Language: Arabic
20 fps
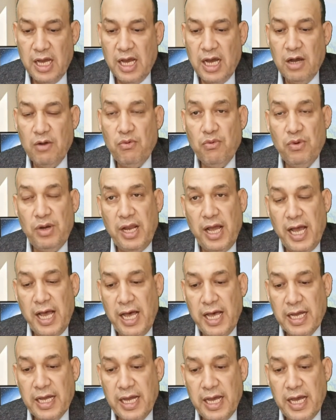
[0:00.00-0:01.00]
أول
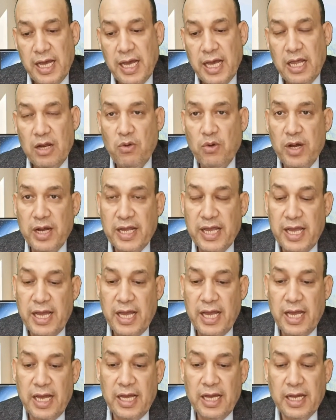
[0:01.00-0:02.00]
حاجة
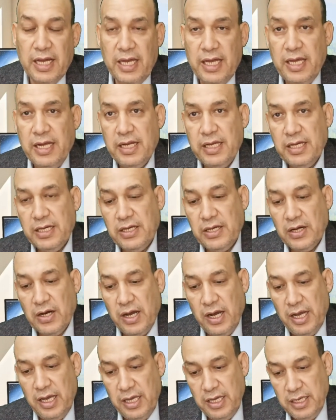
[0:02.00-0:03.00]
الواجهة غير
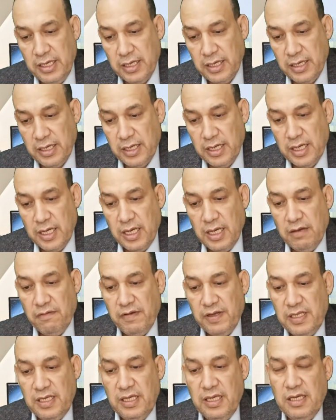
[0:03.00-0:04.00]
الجراحية
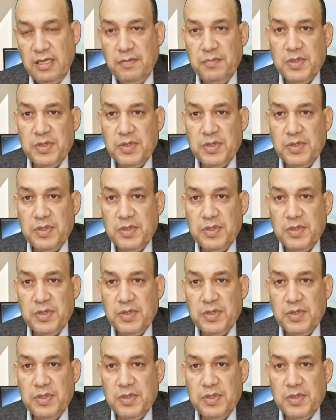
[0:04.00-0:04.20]
فدي